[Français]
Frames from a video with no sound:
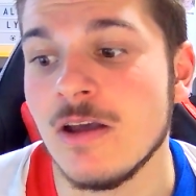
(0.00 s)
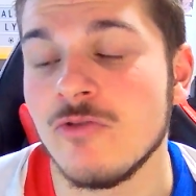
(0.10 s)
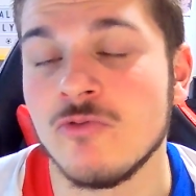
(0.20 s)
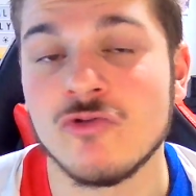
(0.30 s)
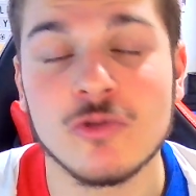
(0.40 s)

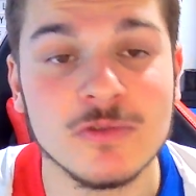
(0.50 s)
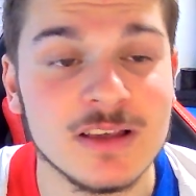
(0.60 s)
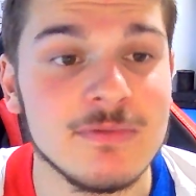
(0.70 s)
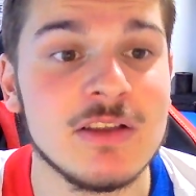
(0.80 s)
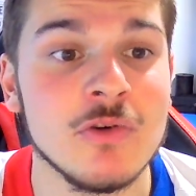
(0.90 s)
où je vous tourne
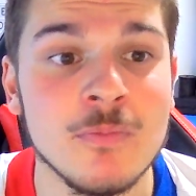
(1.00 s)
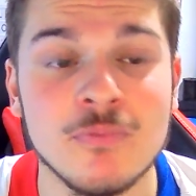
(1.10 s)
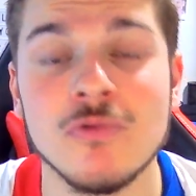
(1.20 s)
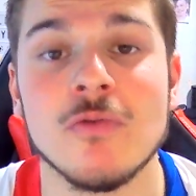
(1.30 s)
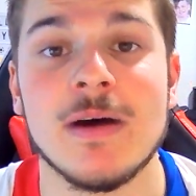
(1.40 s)
cette vidéo
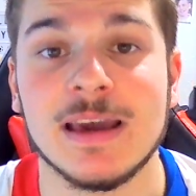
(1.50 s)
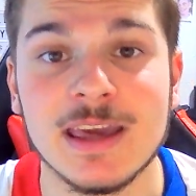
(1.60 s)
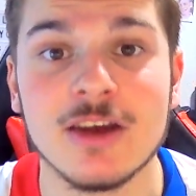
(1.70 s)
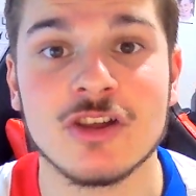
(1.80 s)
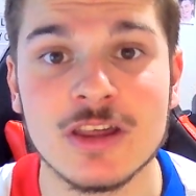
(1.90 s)
pour bah,
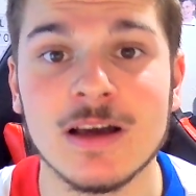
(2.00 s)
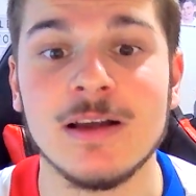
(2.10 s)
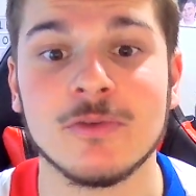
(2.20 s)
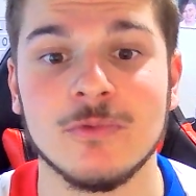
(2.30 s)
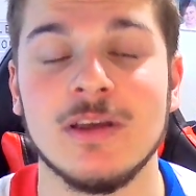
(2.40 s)
réagir,
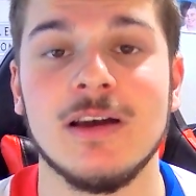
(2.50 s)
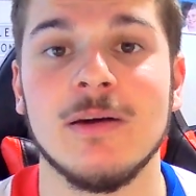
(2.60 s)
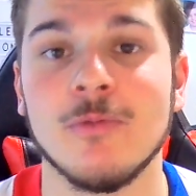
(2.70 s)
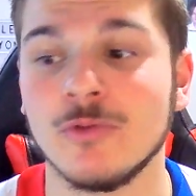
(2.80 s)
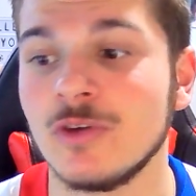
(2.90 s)
hein, ce qu'on
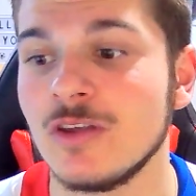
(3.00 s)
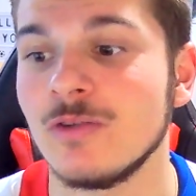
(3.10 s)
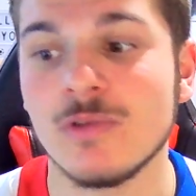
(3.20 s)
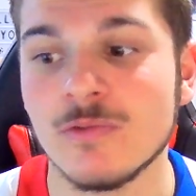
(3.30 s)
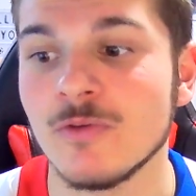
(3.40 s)
a pour ceux qui
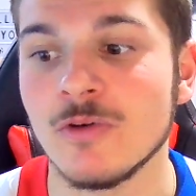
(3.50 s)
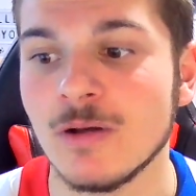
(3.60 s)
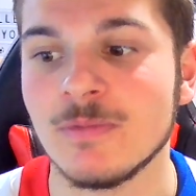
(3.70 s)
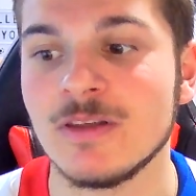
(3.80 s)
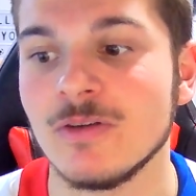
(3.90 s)
suivent
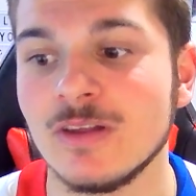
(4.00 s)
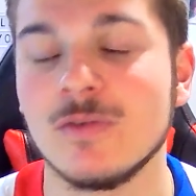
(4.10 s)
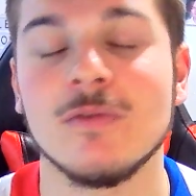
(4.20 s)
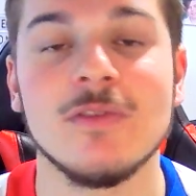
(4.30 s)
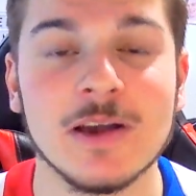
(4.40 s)
l'Olympique Lyonnais, qui
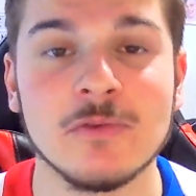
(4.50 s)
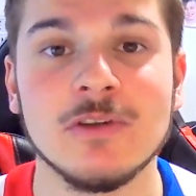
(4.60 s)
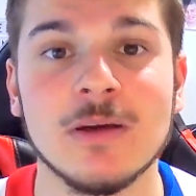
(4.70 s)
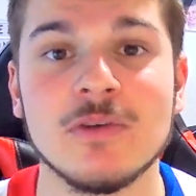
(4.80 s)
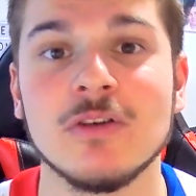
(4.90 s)
suivent les réseaux de
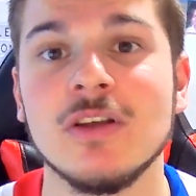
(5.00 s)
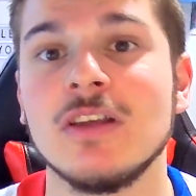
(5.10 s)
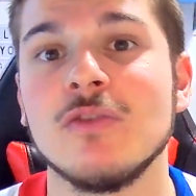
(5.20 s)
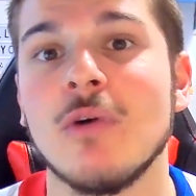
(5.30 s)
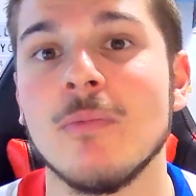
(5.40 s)
l'Olympique
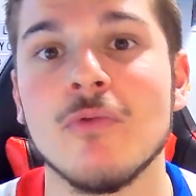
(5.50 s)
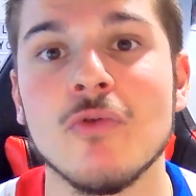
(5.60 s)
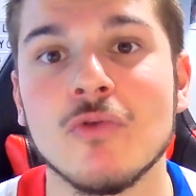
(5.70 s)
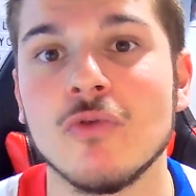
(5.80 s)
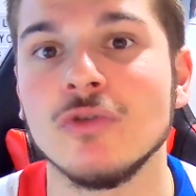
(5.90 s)
qui sont un peu
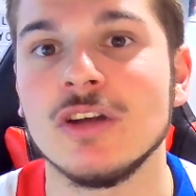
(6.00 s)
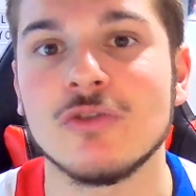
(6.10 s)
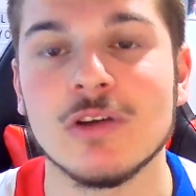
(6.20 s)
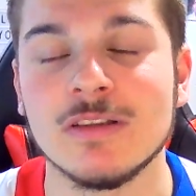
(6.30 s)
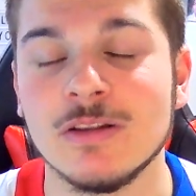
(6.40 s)
au courant de
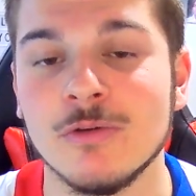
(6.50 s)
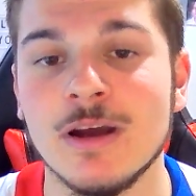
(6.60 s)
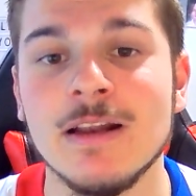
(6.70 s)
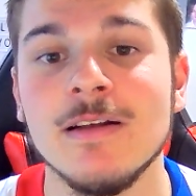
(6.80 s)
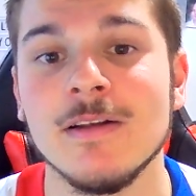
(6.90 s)
l'actualité de
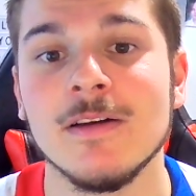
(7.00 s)
l'OL.